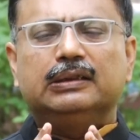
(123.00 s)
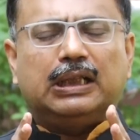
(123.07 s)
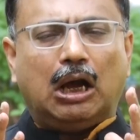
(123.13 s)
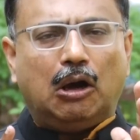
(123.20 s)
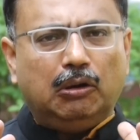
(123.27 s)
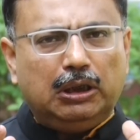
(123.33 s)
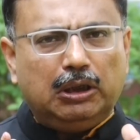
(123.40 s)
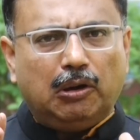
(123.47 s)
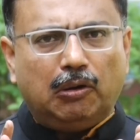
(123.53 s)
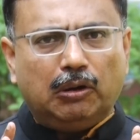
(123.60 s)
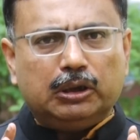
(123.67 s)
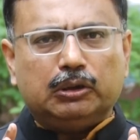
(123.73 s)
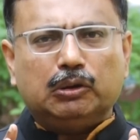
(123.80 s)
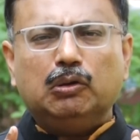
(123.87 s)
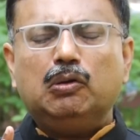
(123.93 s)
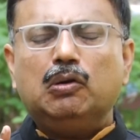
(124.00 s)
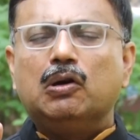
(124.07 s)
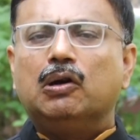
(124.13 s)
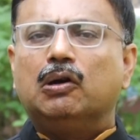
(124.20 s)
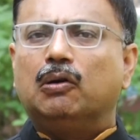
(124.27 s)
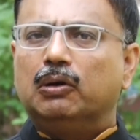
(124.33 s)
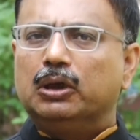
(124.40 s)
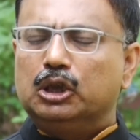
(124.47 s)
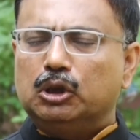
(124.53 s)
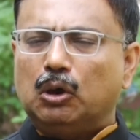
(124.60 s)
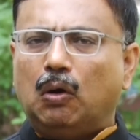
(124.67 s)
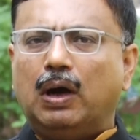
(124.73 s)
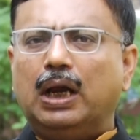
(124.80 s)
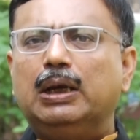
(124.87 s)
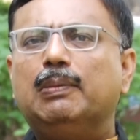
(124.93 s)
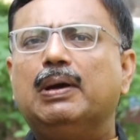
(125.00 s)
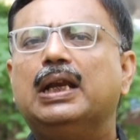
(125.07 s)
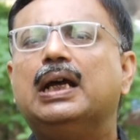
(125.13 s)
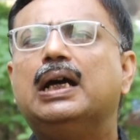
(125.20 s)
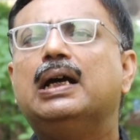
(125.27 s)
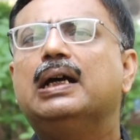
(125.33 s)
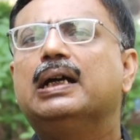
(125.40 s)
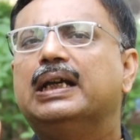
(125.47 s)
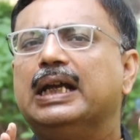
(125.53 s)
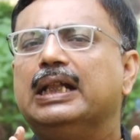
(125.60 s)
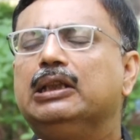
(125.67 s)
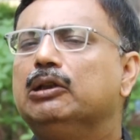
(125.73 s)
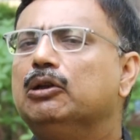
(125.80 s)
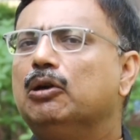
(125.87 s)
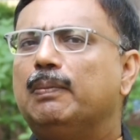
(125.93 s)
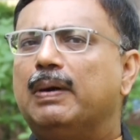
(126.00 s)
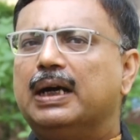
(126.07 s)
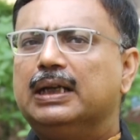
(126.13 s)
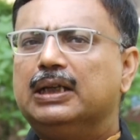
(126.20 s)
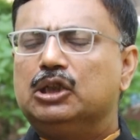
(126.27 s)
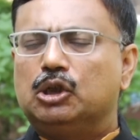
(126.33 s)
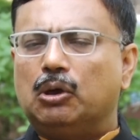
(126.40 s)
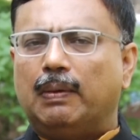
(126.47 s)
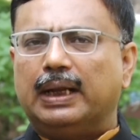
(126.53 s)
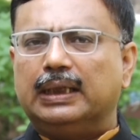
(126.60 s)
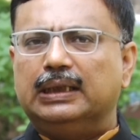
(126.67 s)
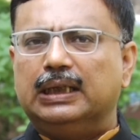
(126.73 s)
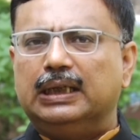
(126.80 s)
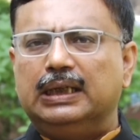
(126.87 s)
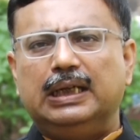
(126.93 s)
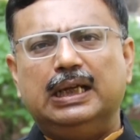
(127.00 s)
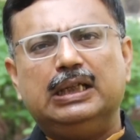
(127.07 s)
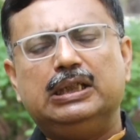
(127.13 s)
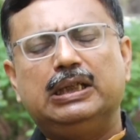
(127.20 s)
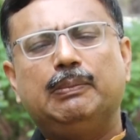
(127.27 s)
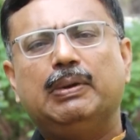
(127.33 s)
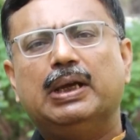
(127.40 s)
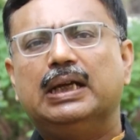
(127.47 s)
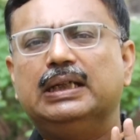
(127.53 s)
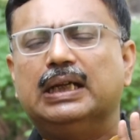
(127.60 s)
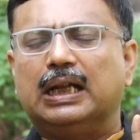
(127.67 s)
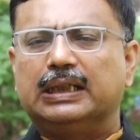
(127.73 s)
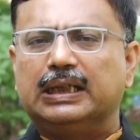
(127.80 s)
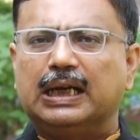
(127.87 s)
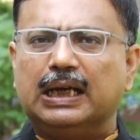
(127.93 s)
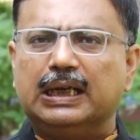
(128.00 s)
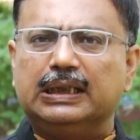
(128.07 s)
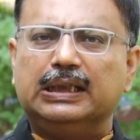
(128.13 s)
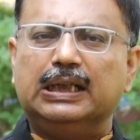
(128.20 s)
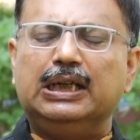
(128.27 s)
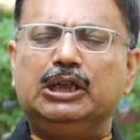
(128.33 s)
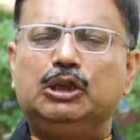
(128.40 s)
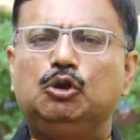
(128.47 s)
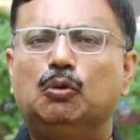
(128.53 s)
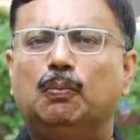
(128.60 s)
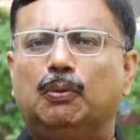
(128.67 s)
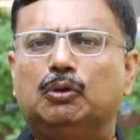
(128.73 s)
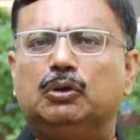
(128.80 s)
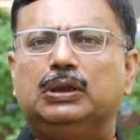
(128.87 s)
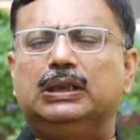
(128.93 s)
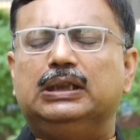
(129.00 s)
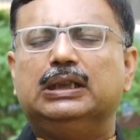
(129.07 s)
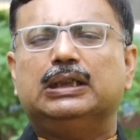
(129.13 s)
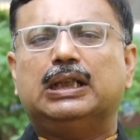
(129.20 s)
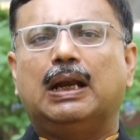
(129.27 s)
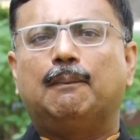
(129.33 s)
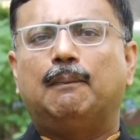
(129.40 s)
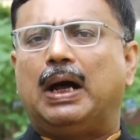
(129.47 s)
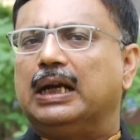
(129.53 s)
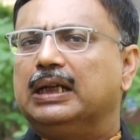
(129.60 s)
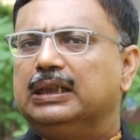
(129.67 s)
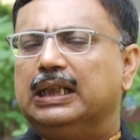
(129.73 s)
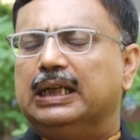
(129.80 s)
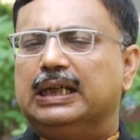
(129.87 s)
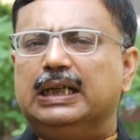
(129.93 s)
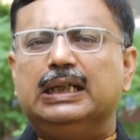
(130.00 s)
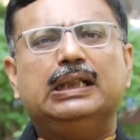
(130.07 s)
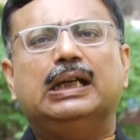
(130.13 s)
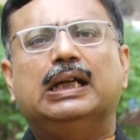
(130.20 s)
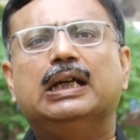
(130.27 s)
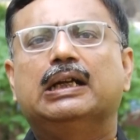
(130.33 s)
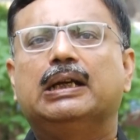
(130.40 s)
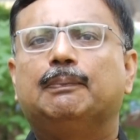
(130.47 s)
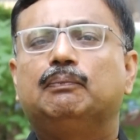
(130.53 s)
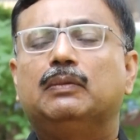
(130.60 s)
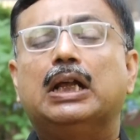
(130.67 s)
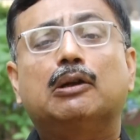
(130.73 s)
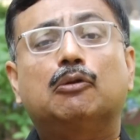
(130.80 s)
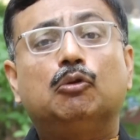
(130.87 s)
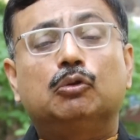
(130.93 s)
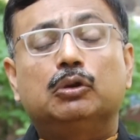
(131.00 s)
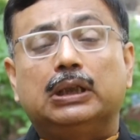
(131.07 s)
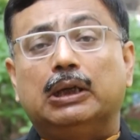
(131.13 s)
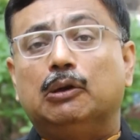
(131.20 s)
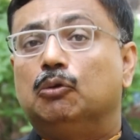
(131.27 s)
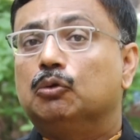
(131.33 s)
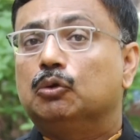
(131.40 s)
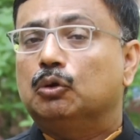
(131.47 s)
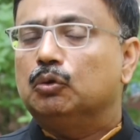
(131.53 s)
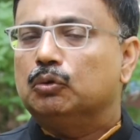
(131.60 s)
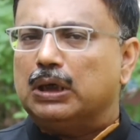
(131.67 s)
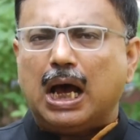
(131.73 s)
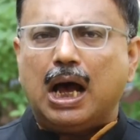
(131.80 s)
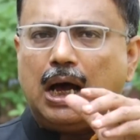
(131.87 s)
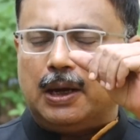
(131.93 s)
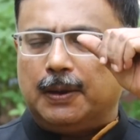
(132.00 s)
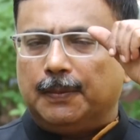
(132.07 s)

তাহলে হয়তো ওই সকালবেলা কেন্দ্রীয় বাহিনীর জওয়ানদের নিয়ে সিবিআই আধিকারিকদের নিচু পট্টিতে তার বাড়িতে গিয়ে তাকে গ্রেপ্তার করতে হতো না